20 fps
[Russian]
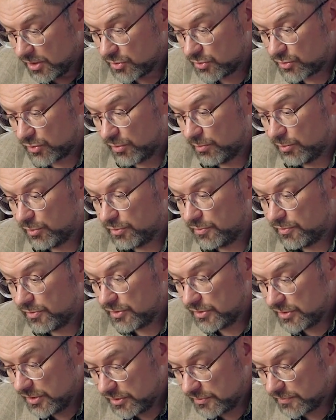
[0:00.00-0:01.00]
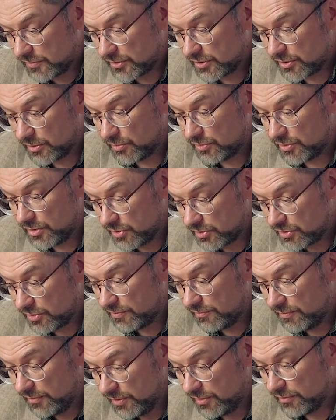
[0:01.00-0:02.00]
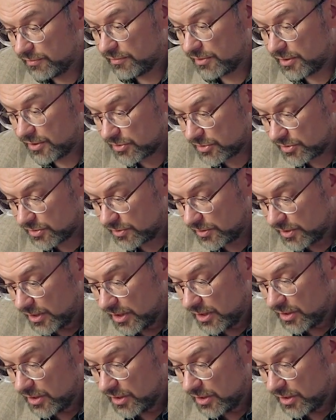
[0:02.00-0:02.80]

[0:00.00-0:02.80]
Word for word: чтобы утвердить вас и утешить вере вашей,